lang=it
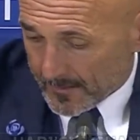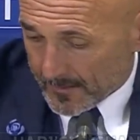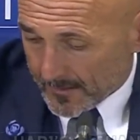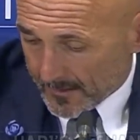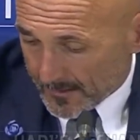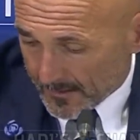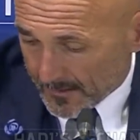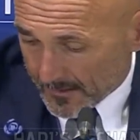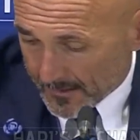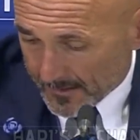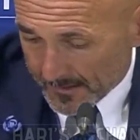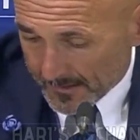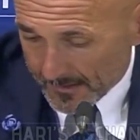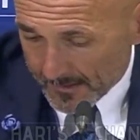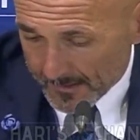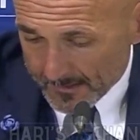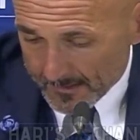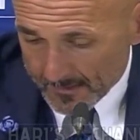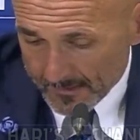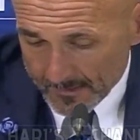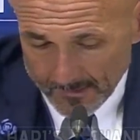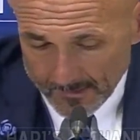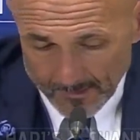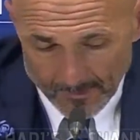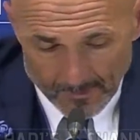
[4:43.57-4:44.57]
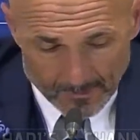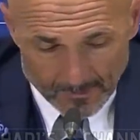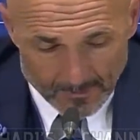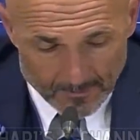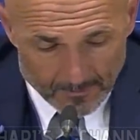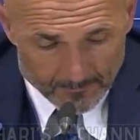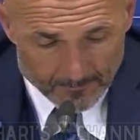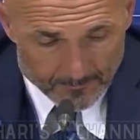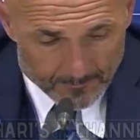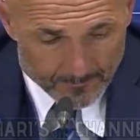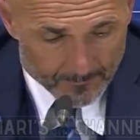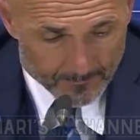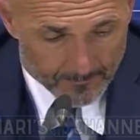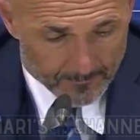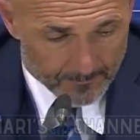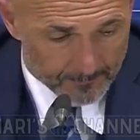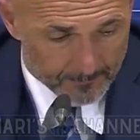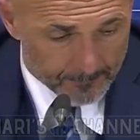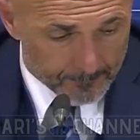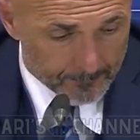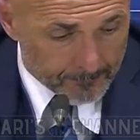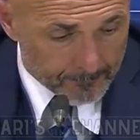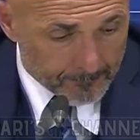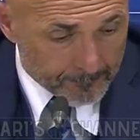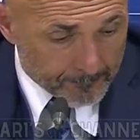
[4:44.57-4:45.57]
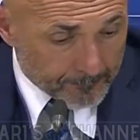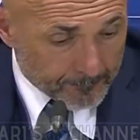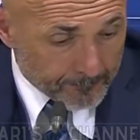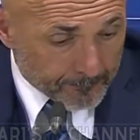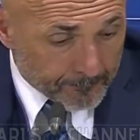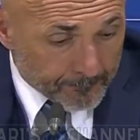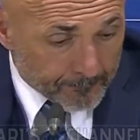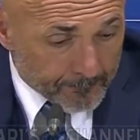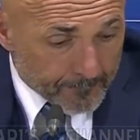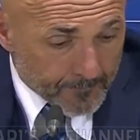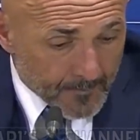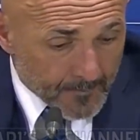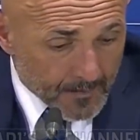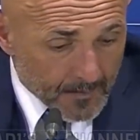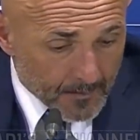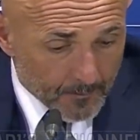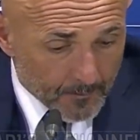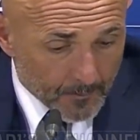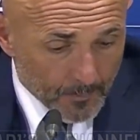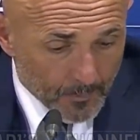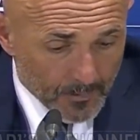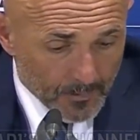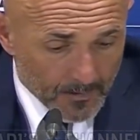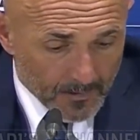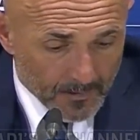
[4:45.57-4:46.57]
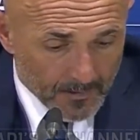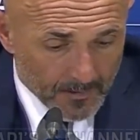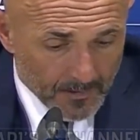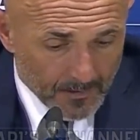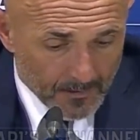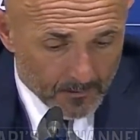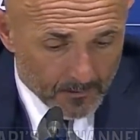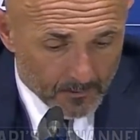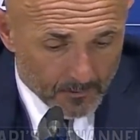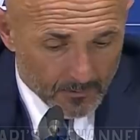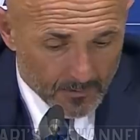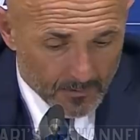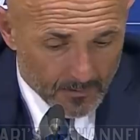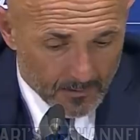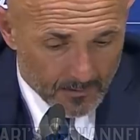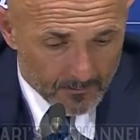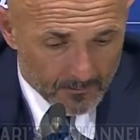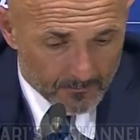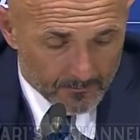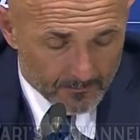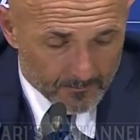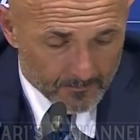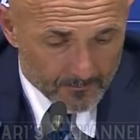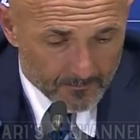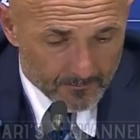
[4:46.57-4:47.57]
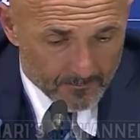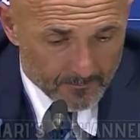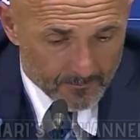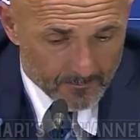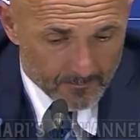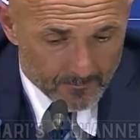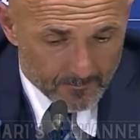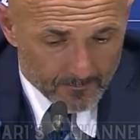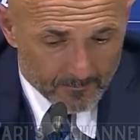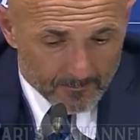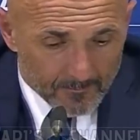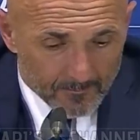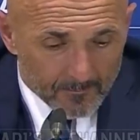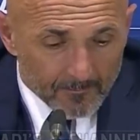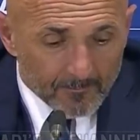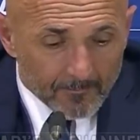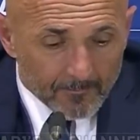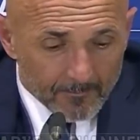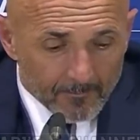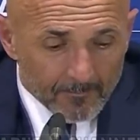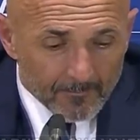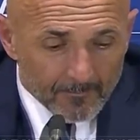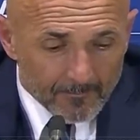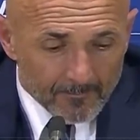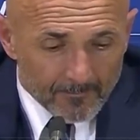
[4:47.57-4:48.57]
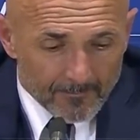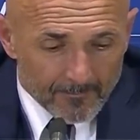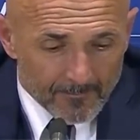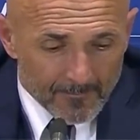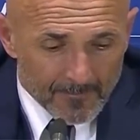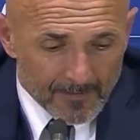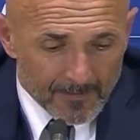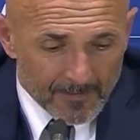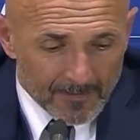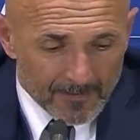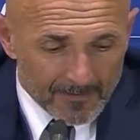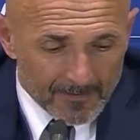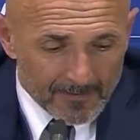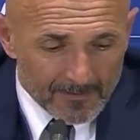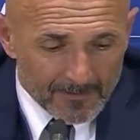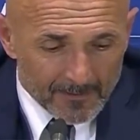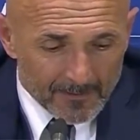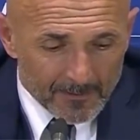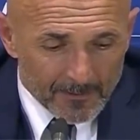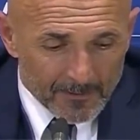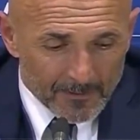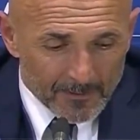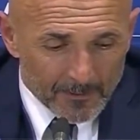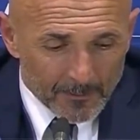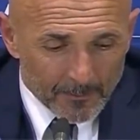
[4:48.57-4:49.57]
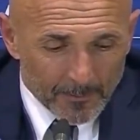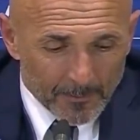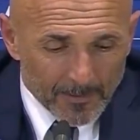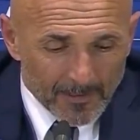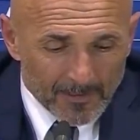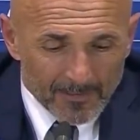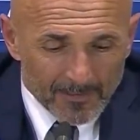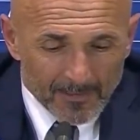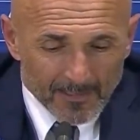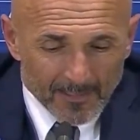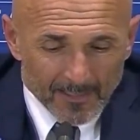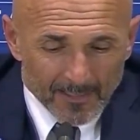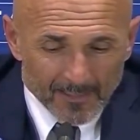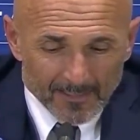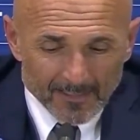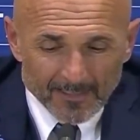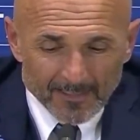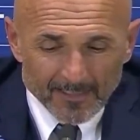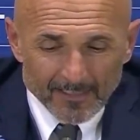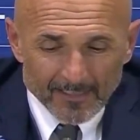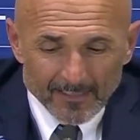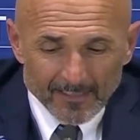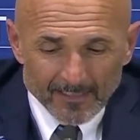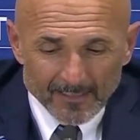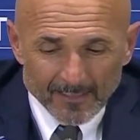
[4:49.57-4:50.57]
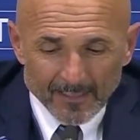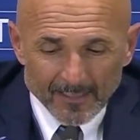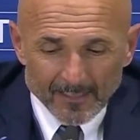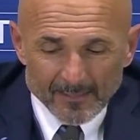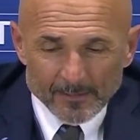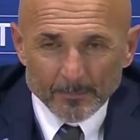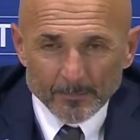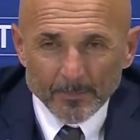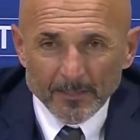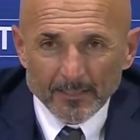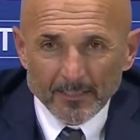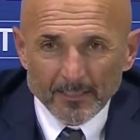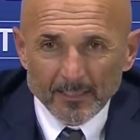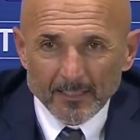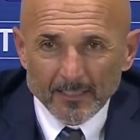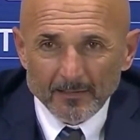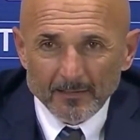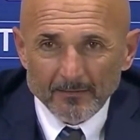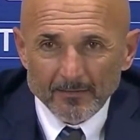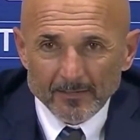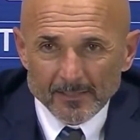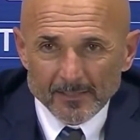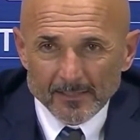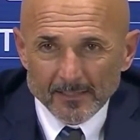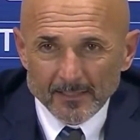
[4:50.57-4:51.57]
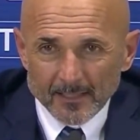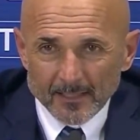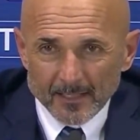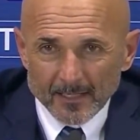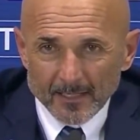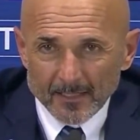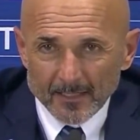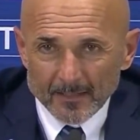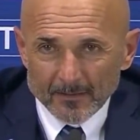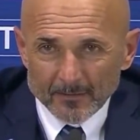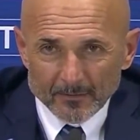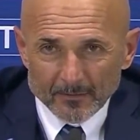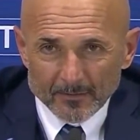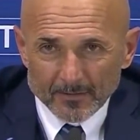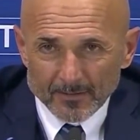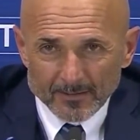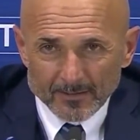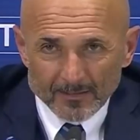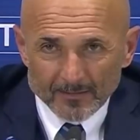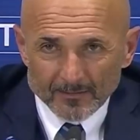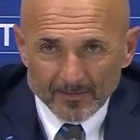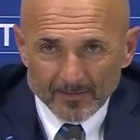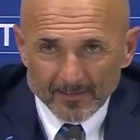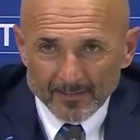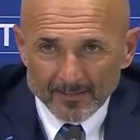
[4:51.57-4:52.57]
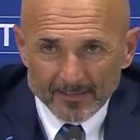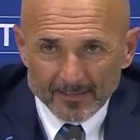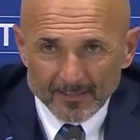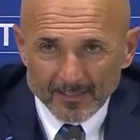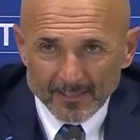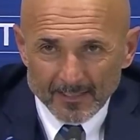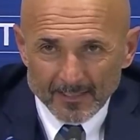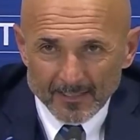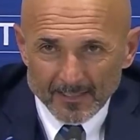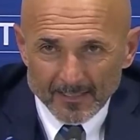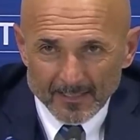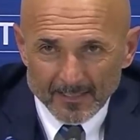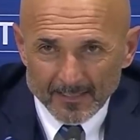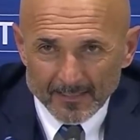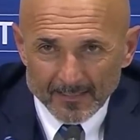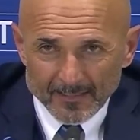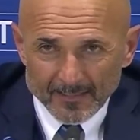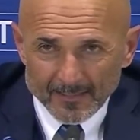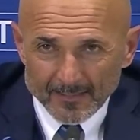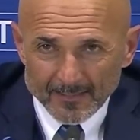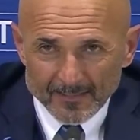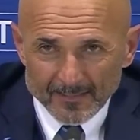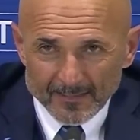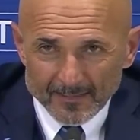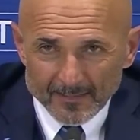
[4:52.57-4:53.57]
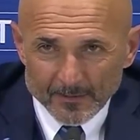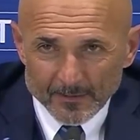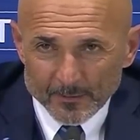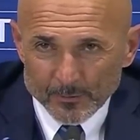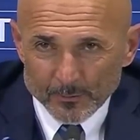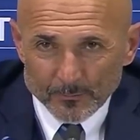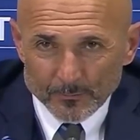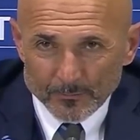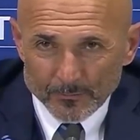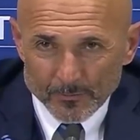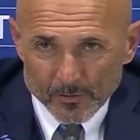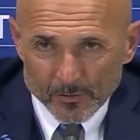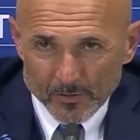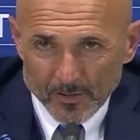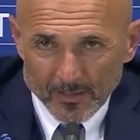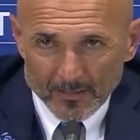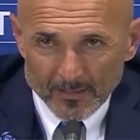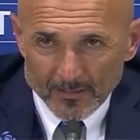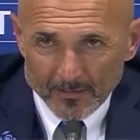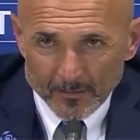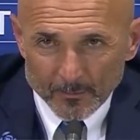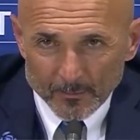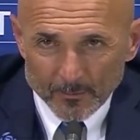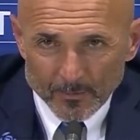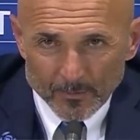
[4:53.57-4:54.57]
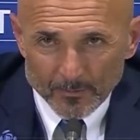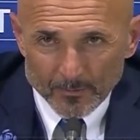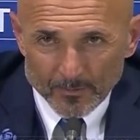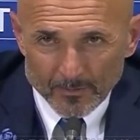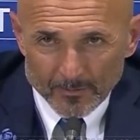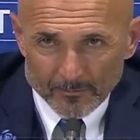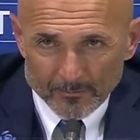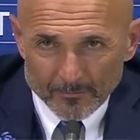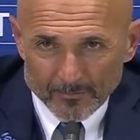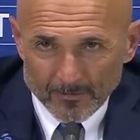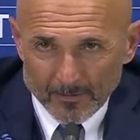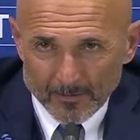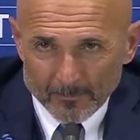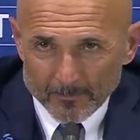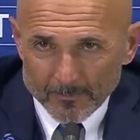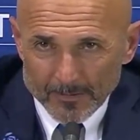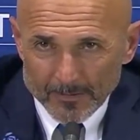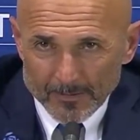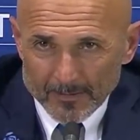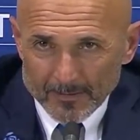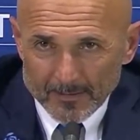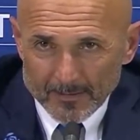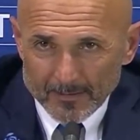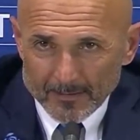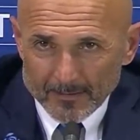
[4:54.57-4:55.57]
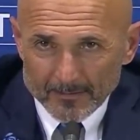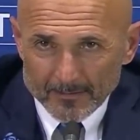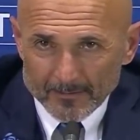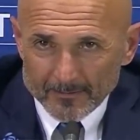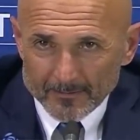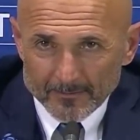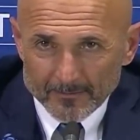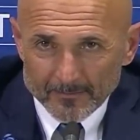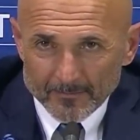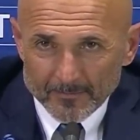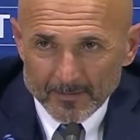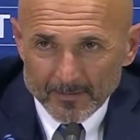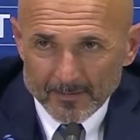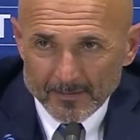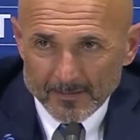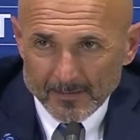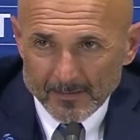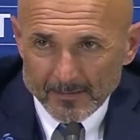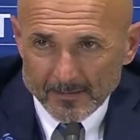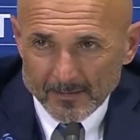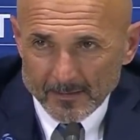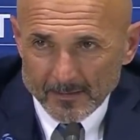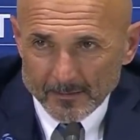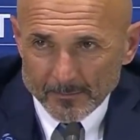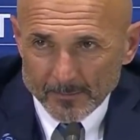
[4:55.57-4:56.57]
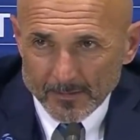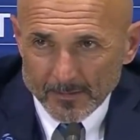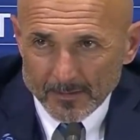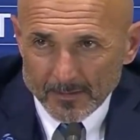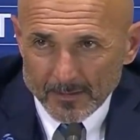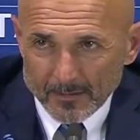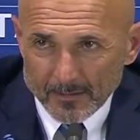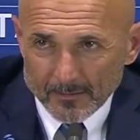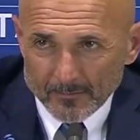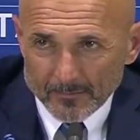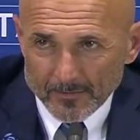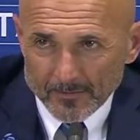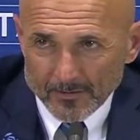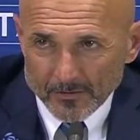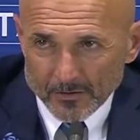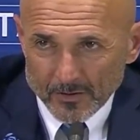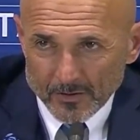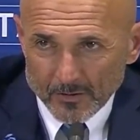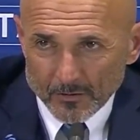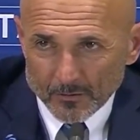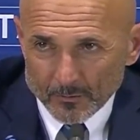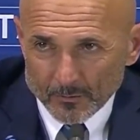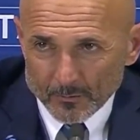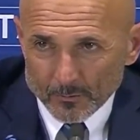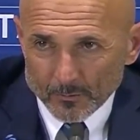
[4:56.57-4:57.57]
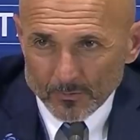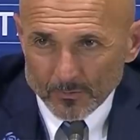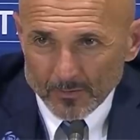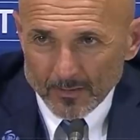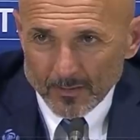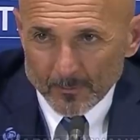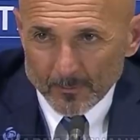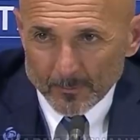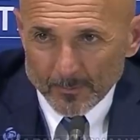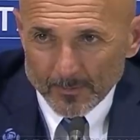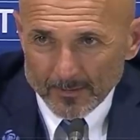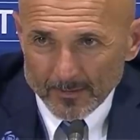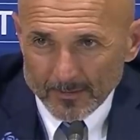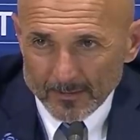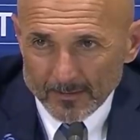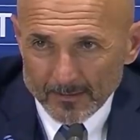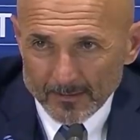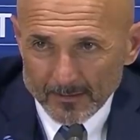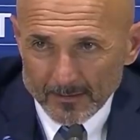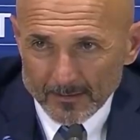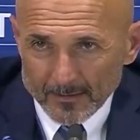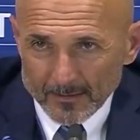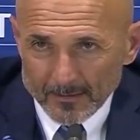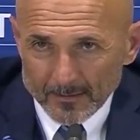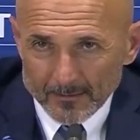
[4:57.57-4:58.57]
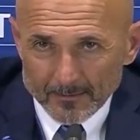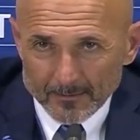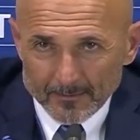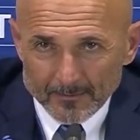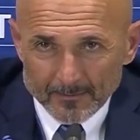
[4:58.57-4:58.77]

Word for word: e caratteriale. Poi è chiaro che mh, mm, dipende anche lì che aspettative si creano e diventa insufficiente quello che fa, perché se si aspetta che faccia gol tutte le partite,